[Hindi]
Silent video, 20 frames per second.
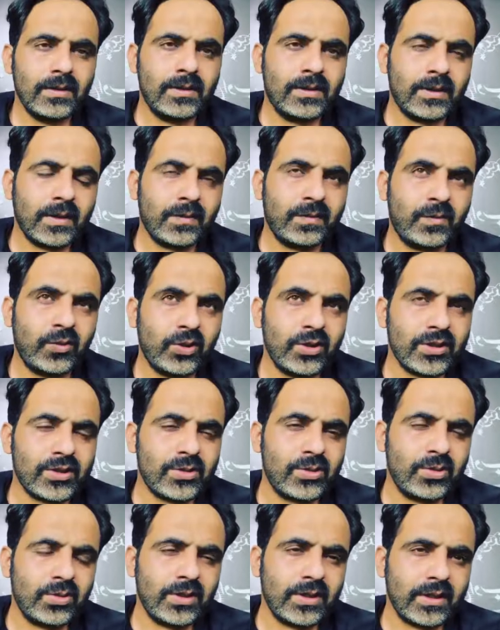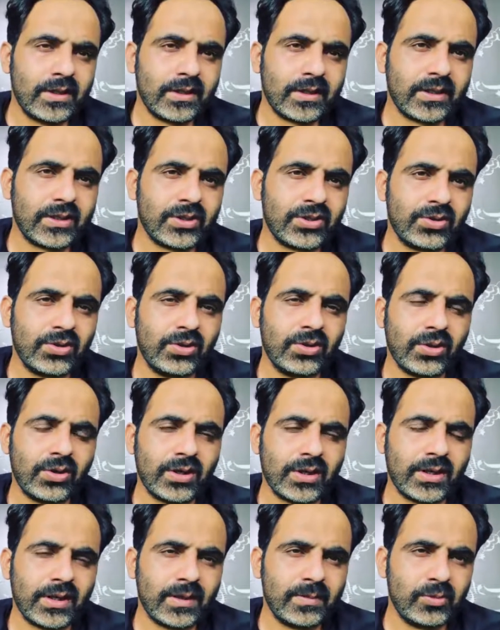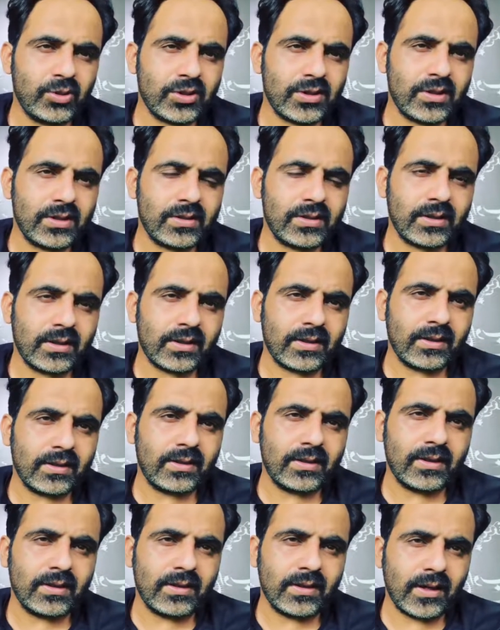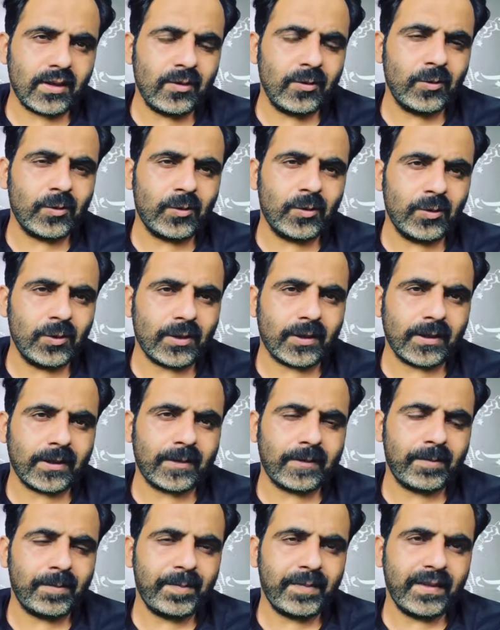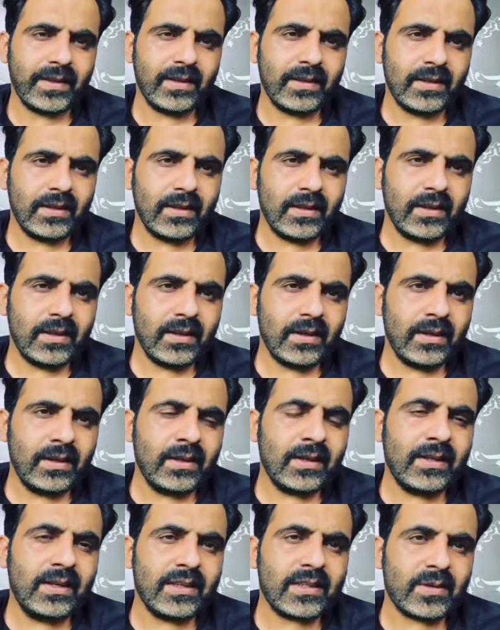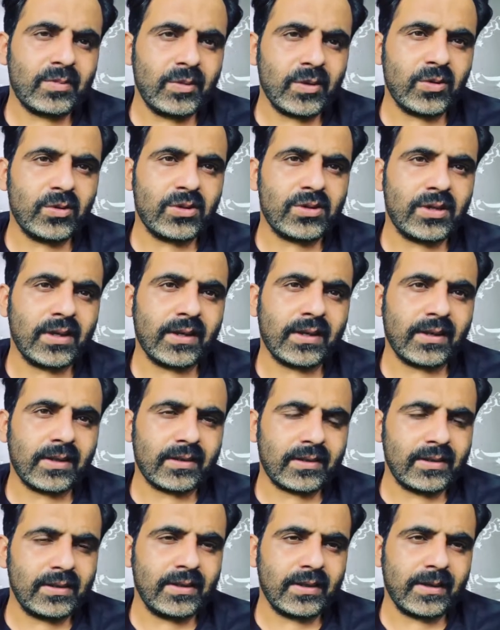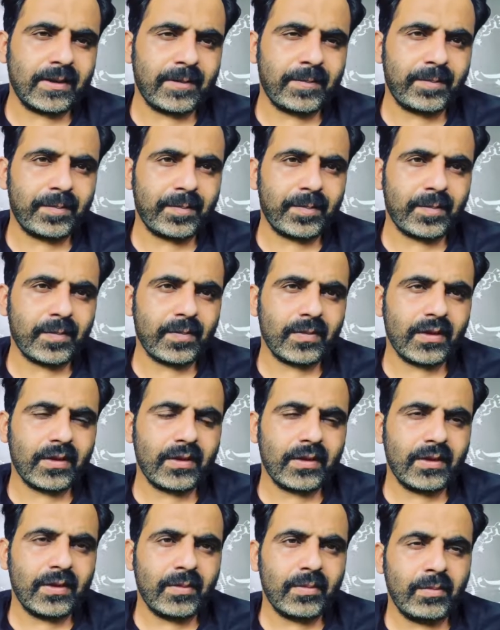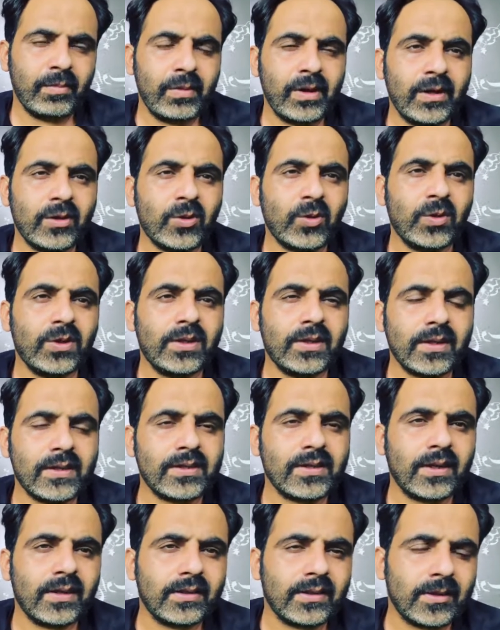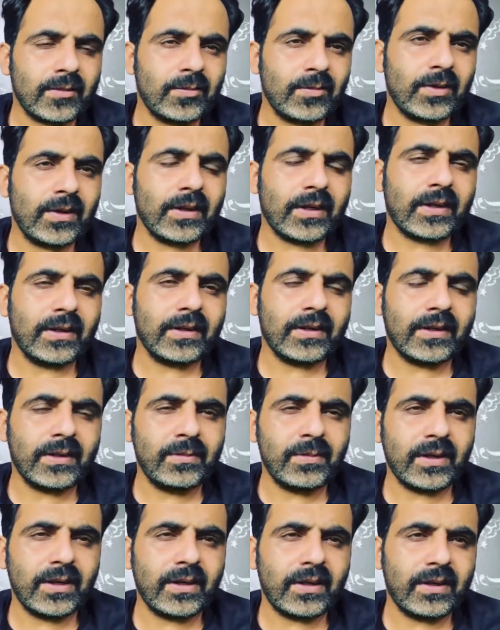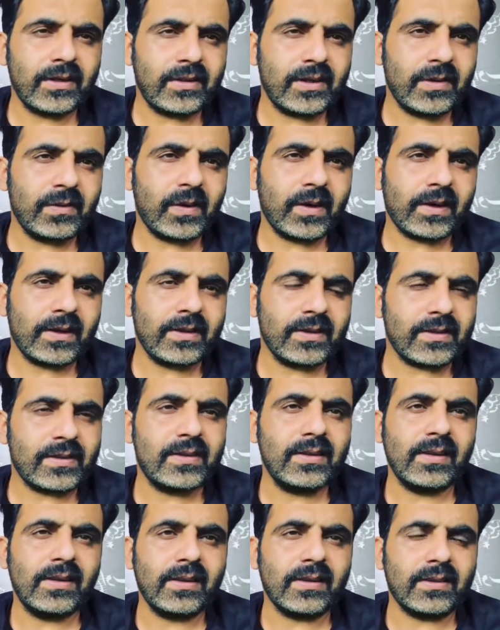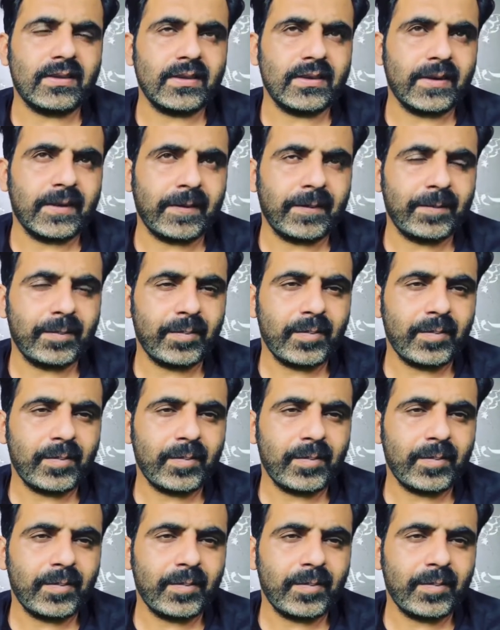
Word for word: जब वो इस दुनिया के शोर और खामोशी से कता ताल्लुक होकर इंग्लिश में गुस्सा करती है मैं तो डर जाता हूँ लेकिन कमरे की दीवारें हंसने लगती हैं